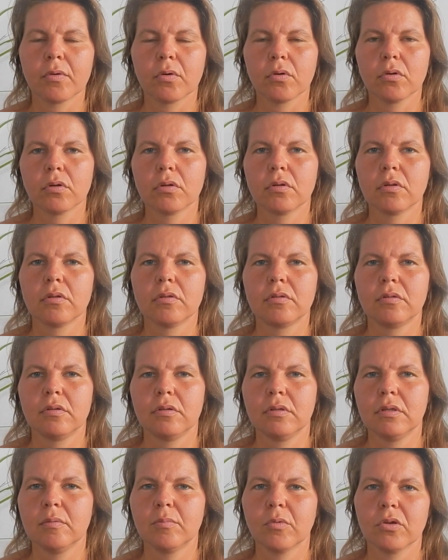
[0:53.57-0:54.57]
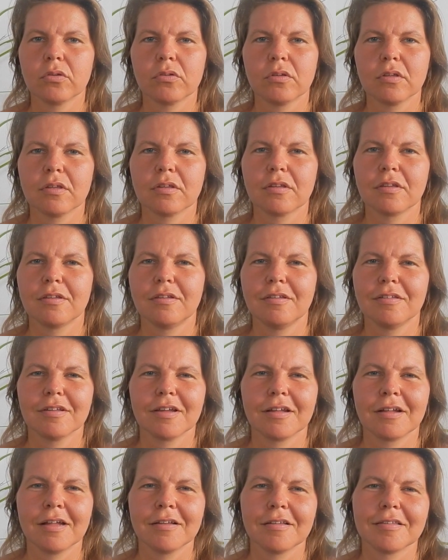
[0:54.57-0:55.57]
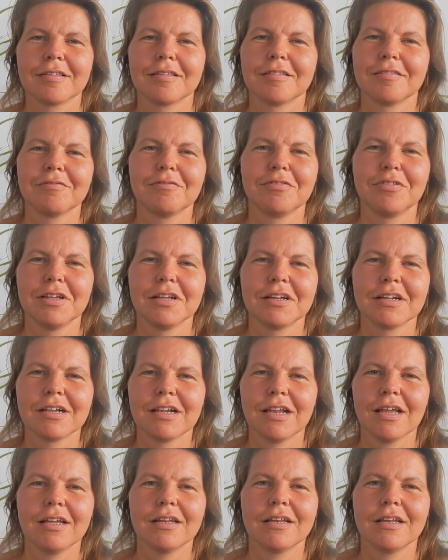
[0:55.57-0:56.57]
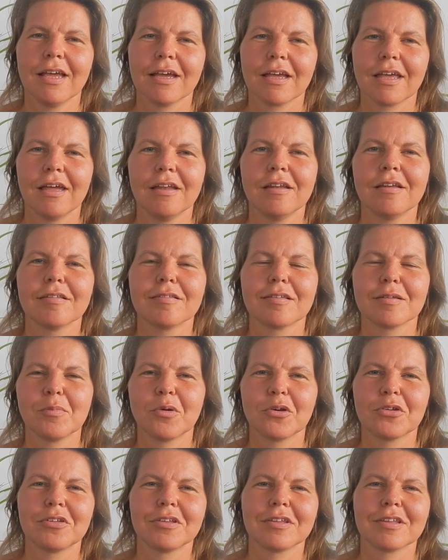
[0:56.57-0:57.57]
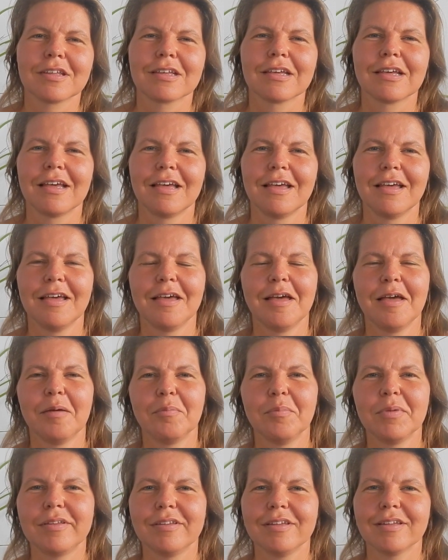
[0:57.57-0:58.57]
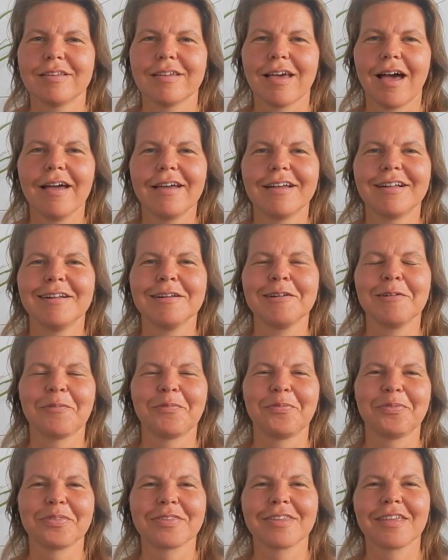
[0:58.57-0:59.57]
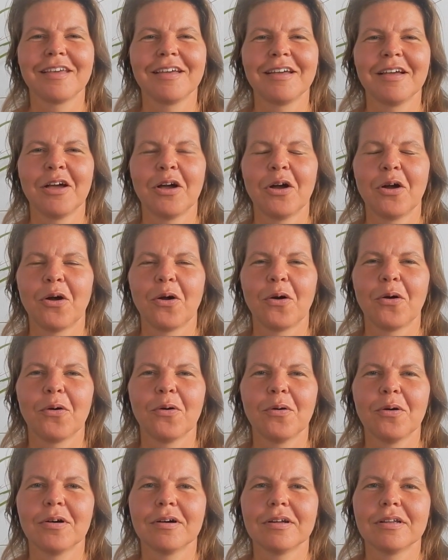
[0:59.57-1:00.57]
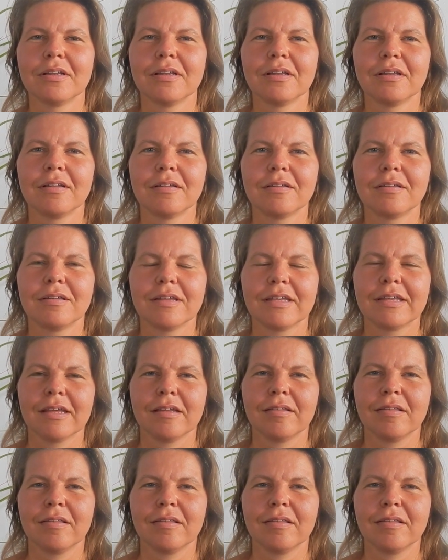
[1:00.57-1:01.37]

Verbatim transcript: Und die möchte ich, diese ganzen vielen kleinen Erkenntnisse möchte ich mit dir teilen. Und ich